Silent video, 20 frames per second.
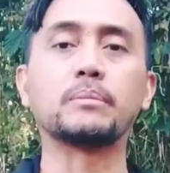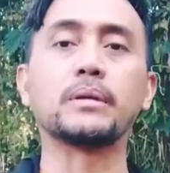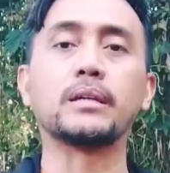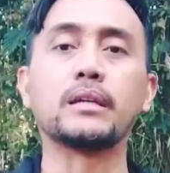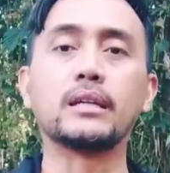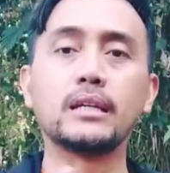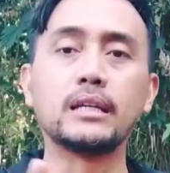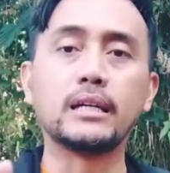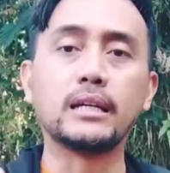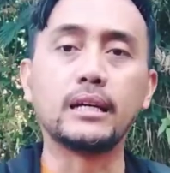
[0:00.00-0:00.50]

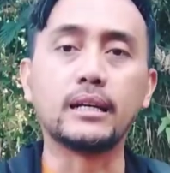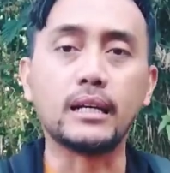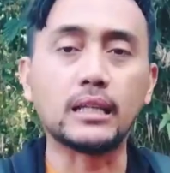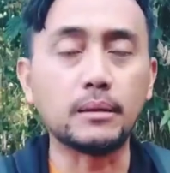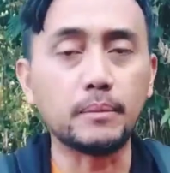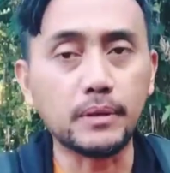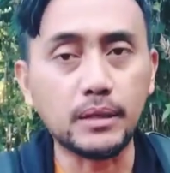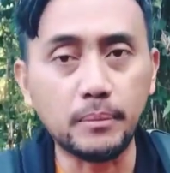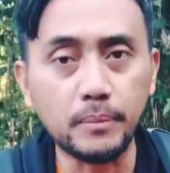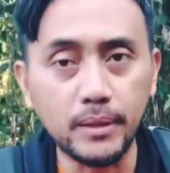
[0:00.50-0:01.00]
TV nah
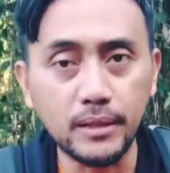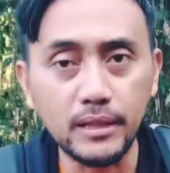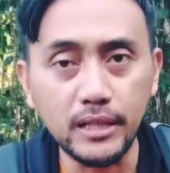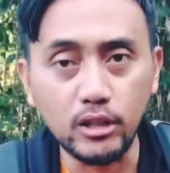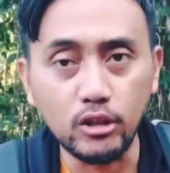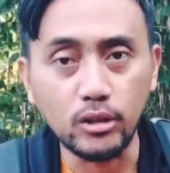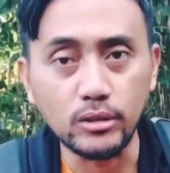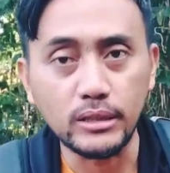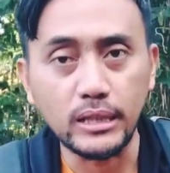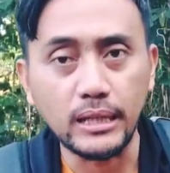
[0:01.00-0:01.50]
teman-teman di
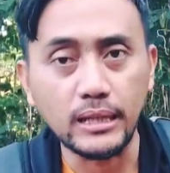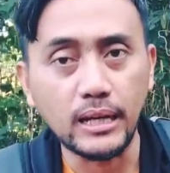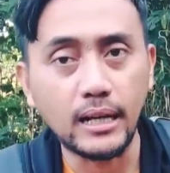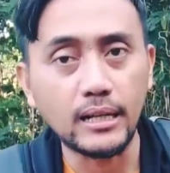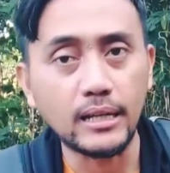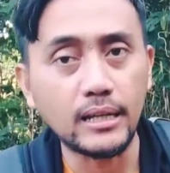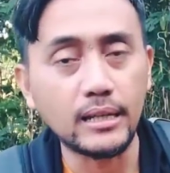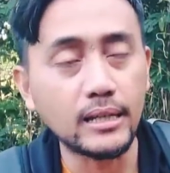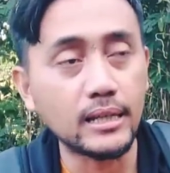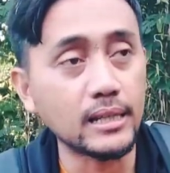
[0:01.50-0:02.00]
konten
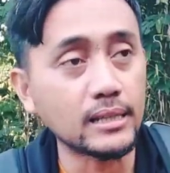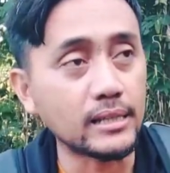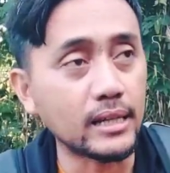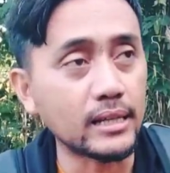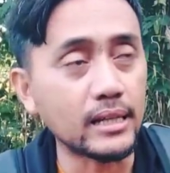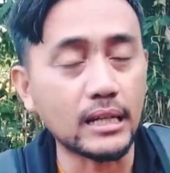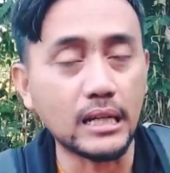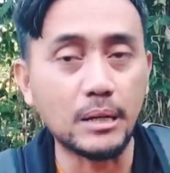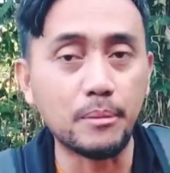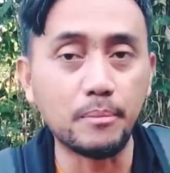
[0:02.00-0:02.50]
kali ini
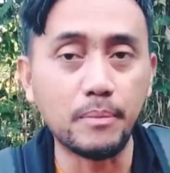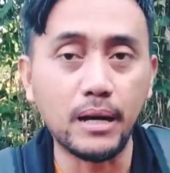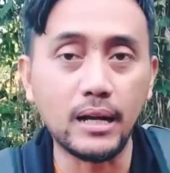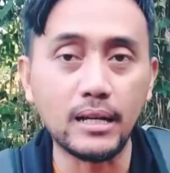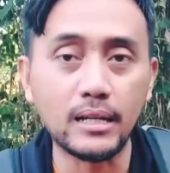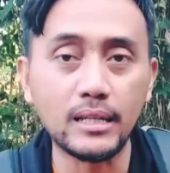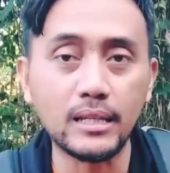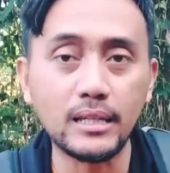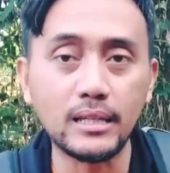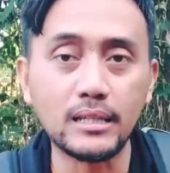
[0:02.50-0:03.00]
saya
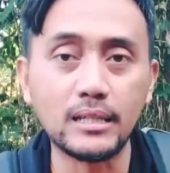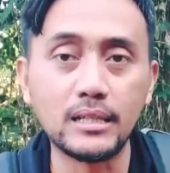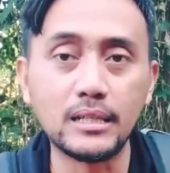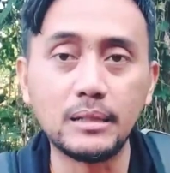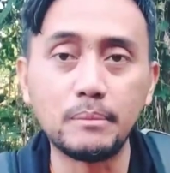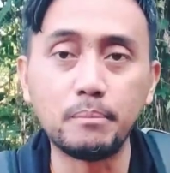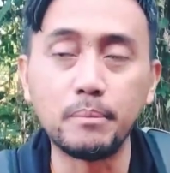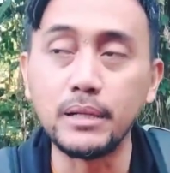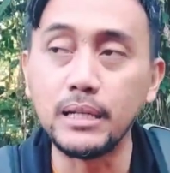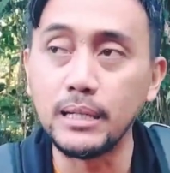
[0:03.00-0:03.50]
kembali e,
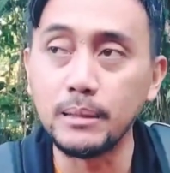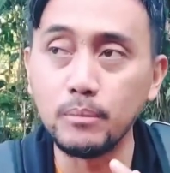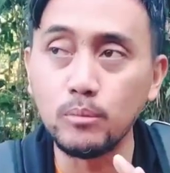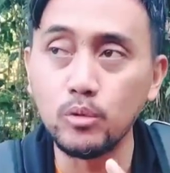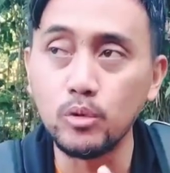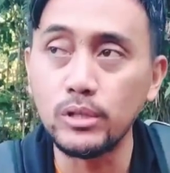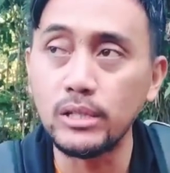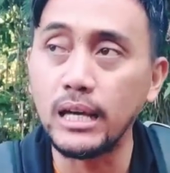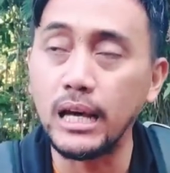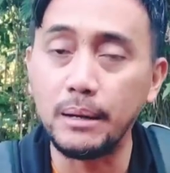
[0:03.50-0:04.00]

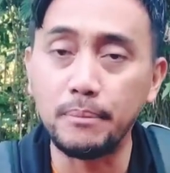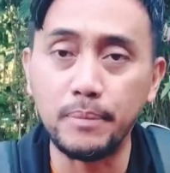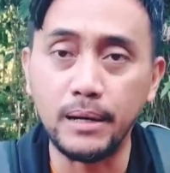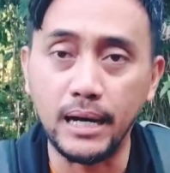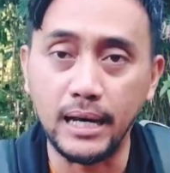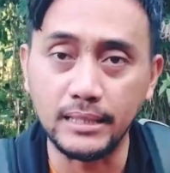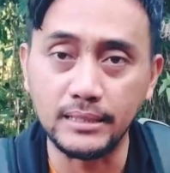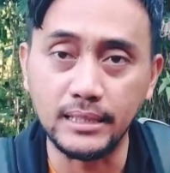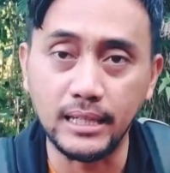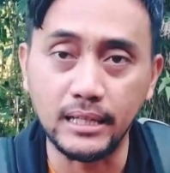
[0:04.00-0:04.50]
menemui
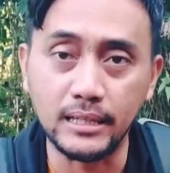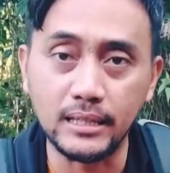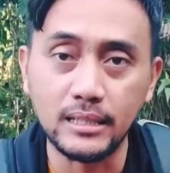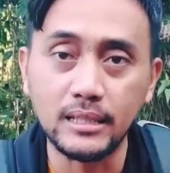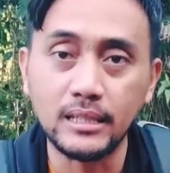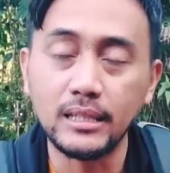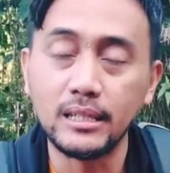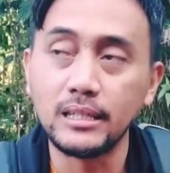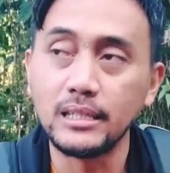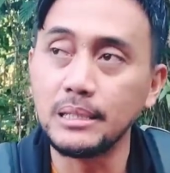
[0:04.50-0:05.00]
Abah Ajat
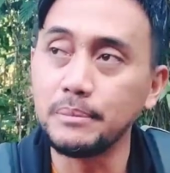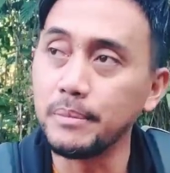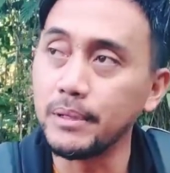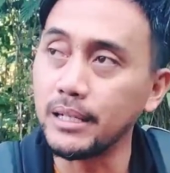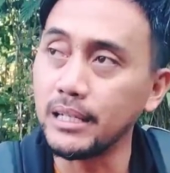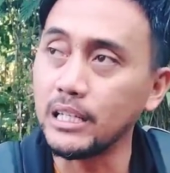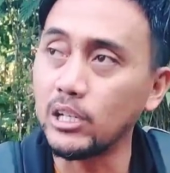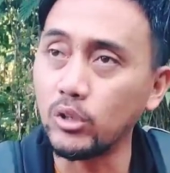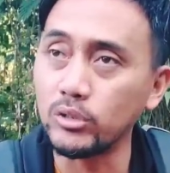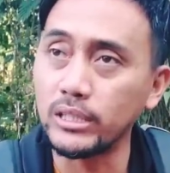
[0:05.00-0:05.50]

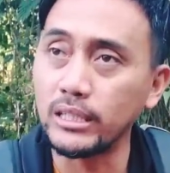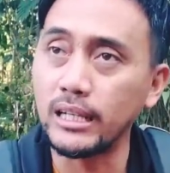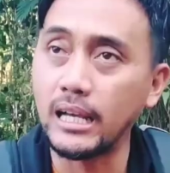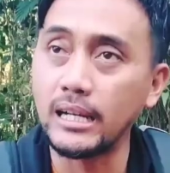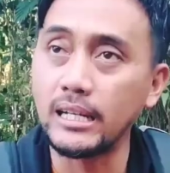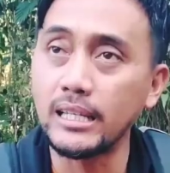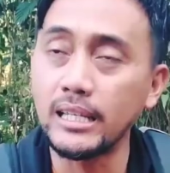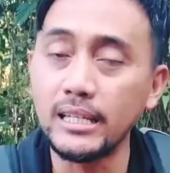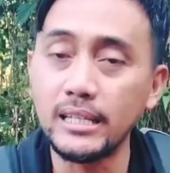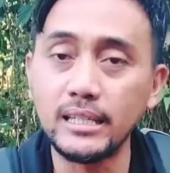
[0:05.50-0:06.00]
dimana di konten
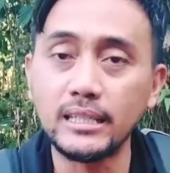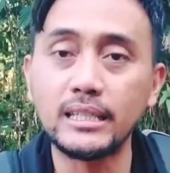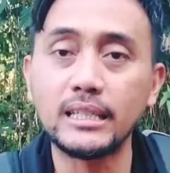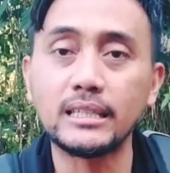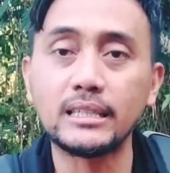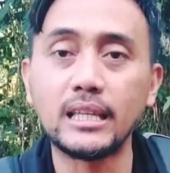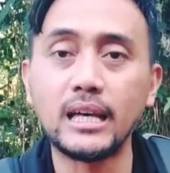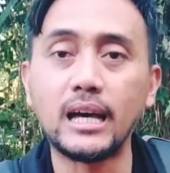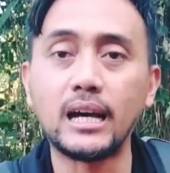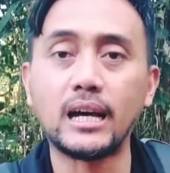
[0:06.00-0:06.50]
kali ini
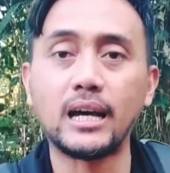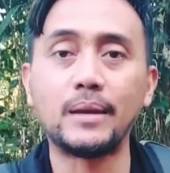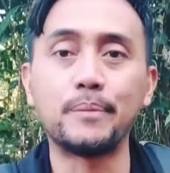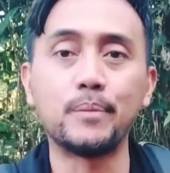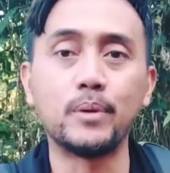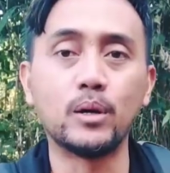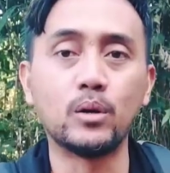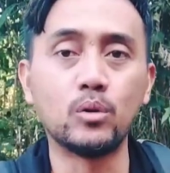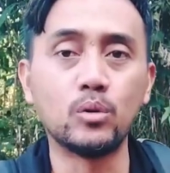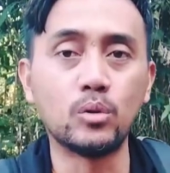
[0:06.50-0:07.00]
kita akan
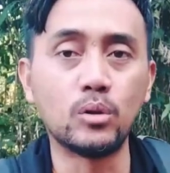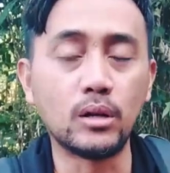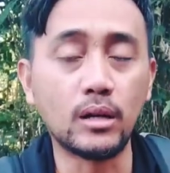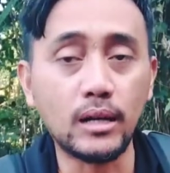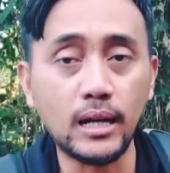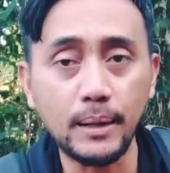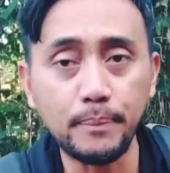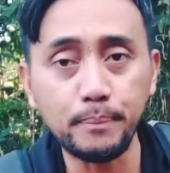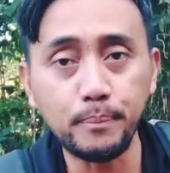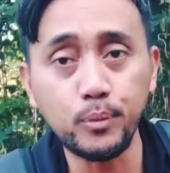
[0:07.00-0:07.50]

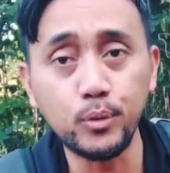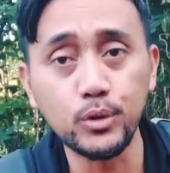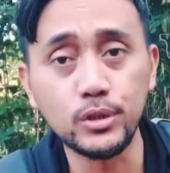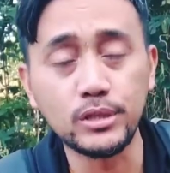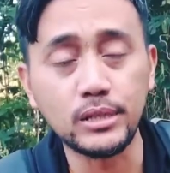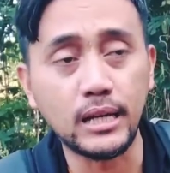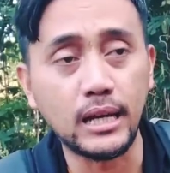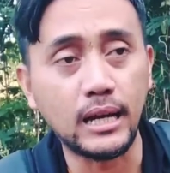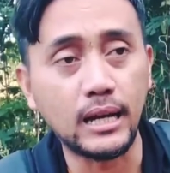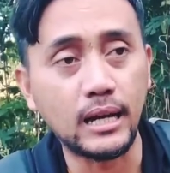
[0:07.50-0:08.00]
mengungkap
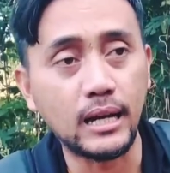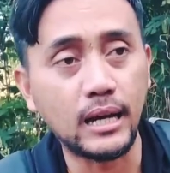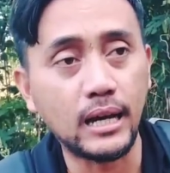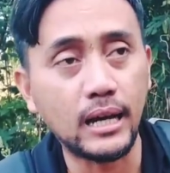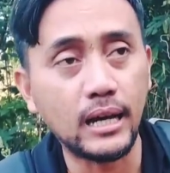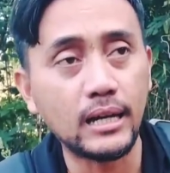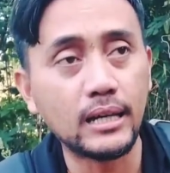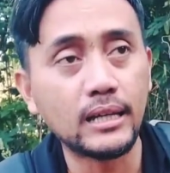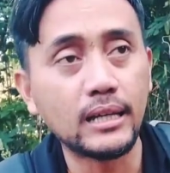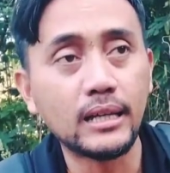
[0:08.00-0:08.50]

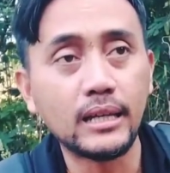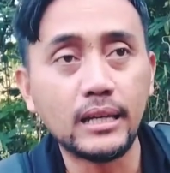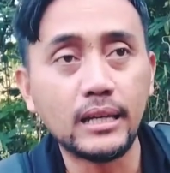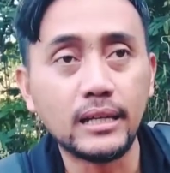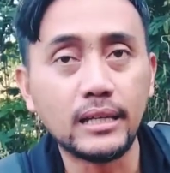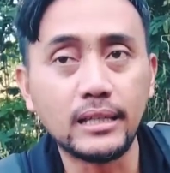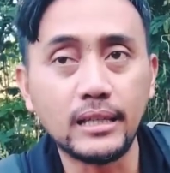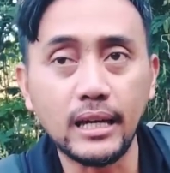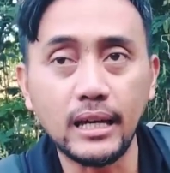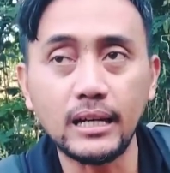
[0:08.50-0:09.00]
pusaka
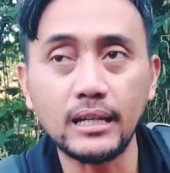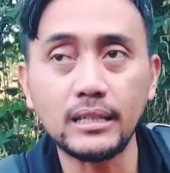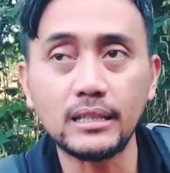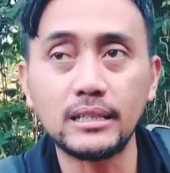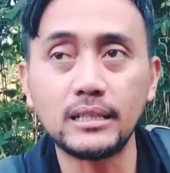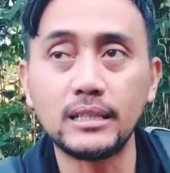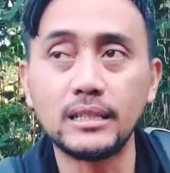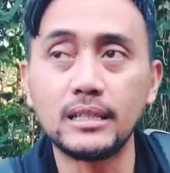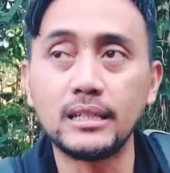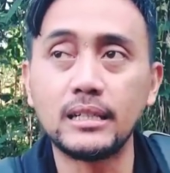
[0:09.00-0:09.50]
yang
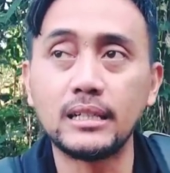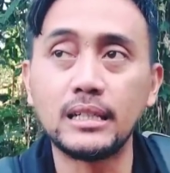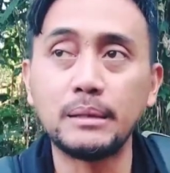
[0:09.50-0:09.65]
e,